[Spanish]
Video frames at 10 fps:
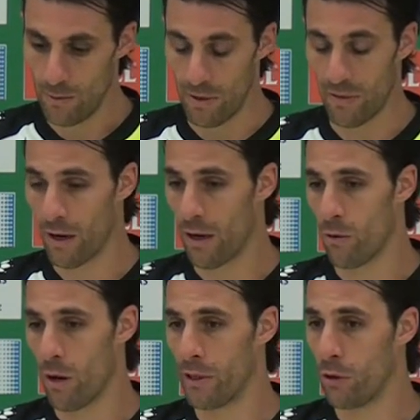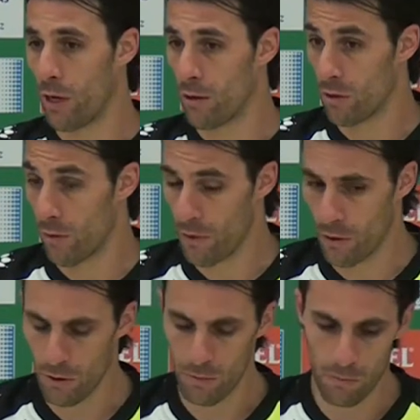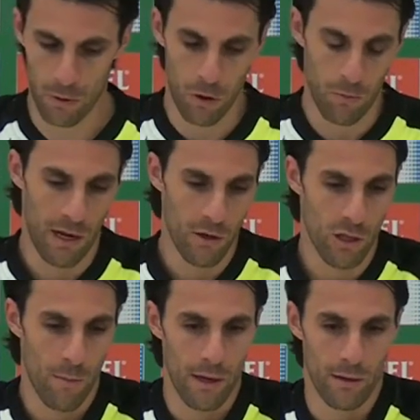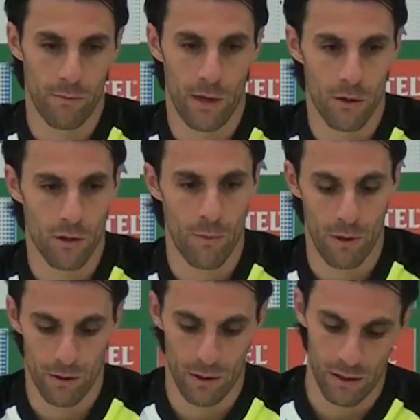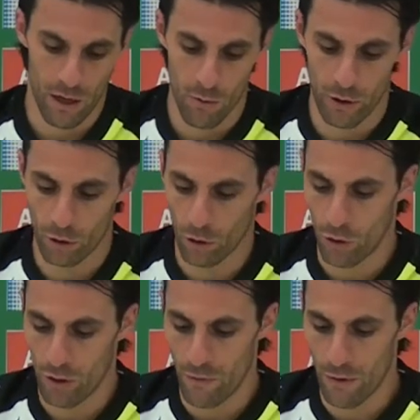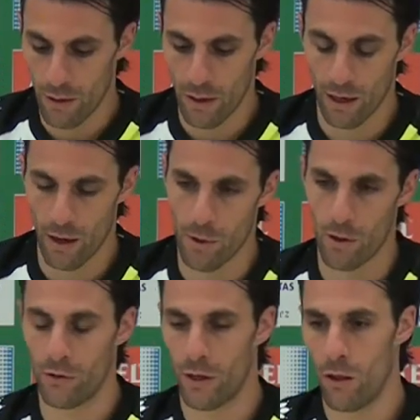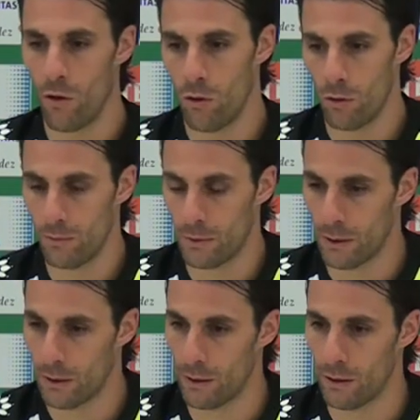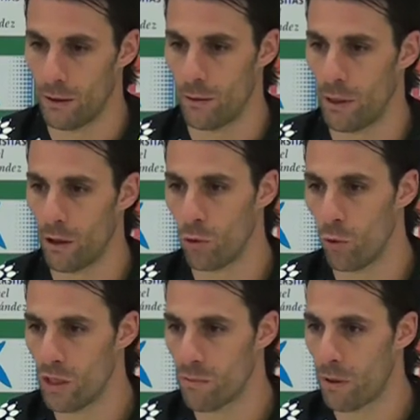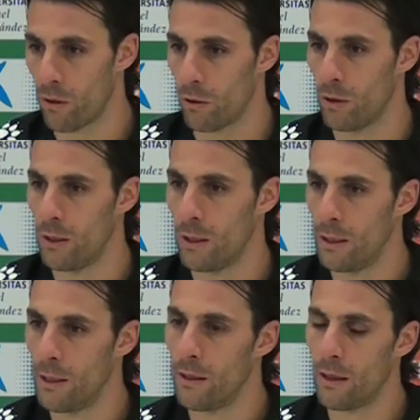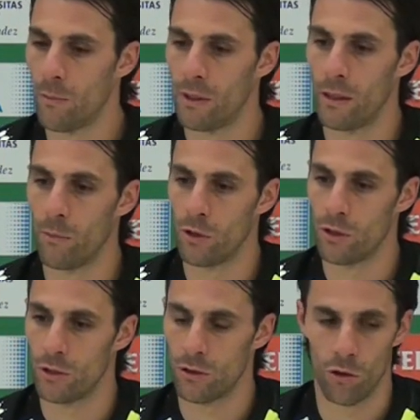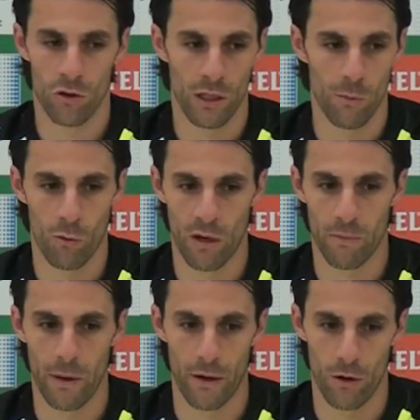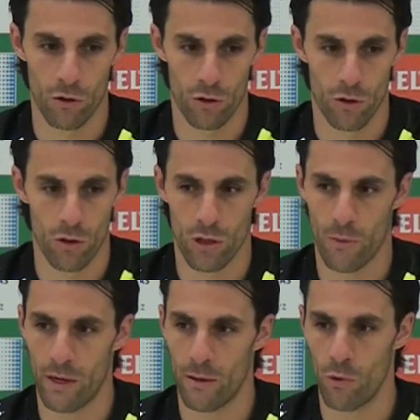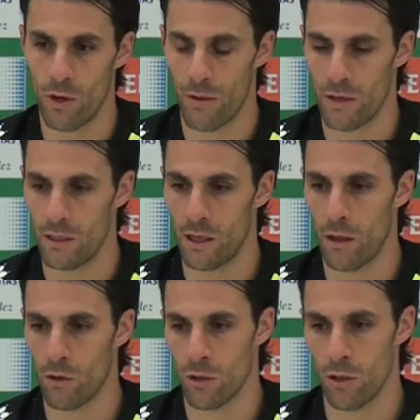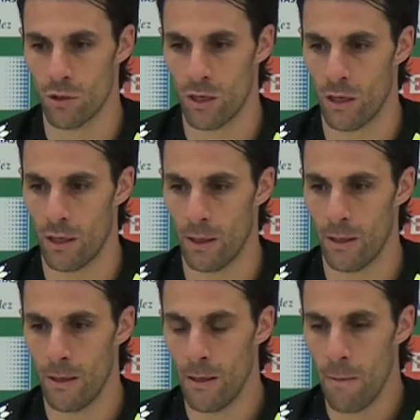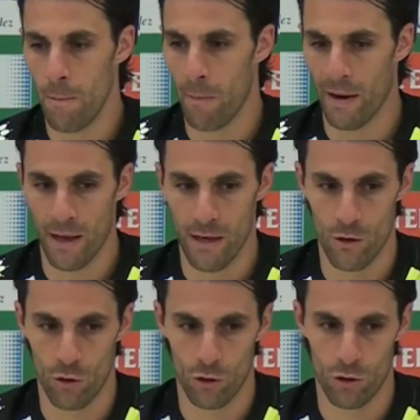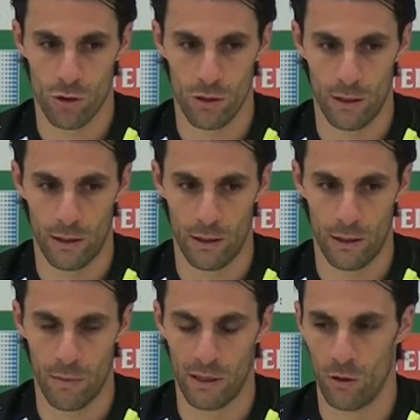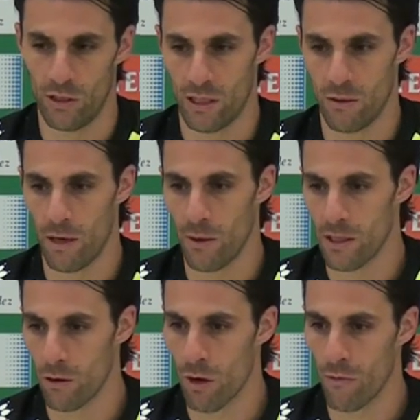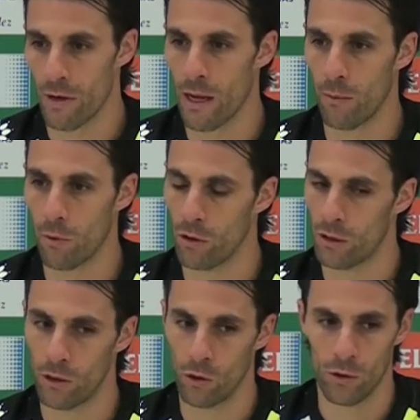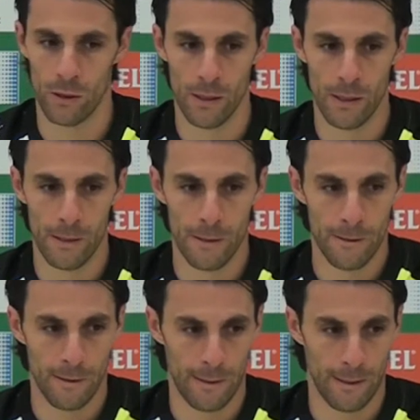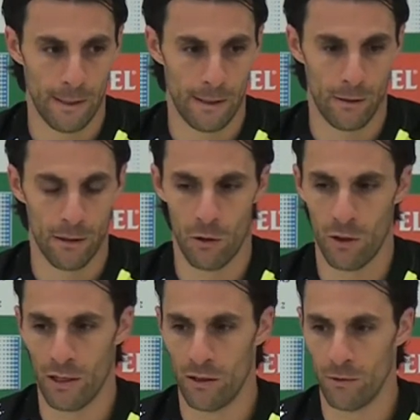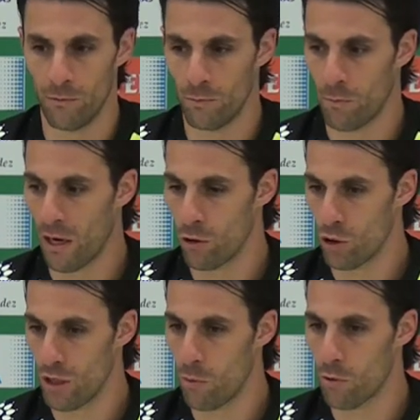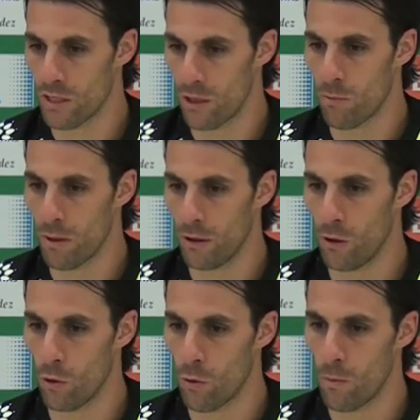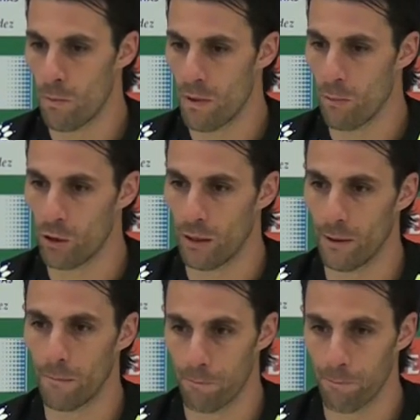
brindarle una victoria a nuestra afición y bueno, para ellos también, para ellos también. Están en un momento difícil, han cambiado de entrenador, eh, vienen con dudas, pero realmente pues son los equipos más peligrosos, ¿no? los que vienen muy necesitados, los que para ellos eh, el partido de esta semana va a ser una final. Por lo tanto, eh, creo que para los dos equipos va a ser un partido importante